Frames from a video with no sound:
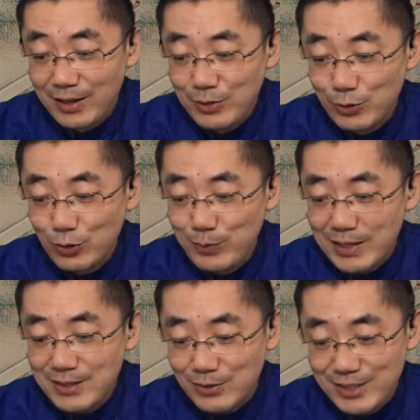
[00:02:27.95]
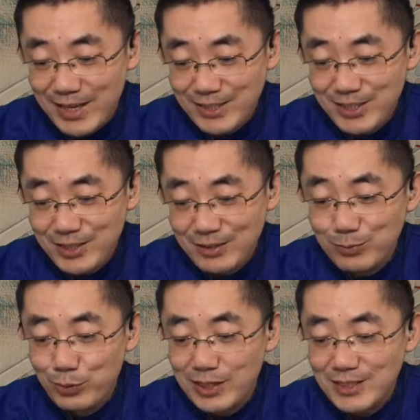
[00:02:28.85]
又恐怕嫂子年轻
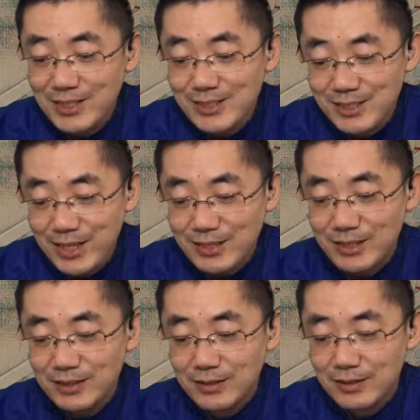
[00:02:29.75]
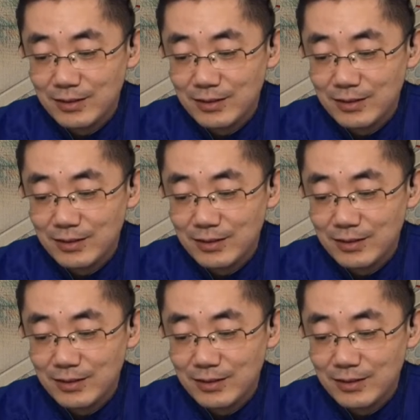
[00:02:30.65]
不肯轻易见人，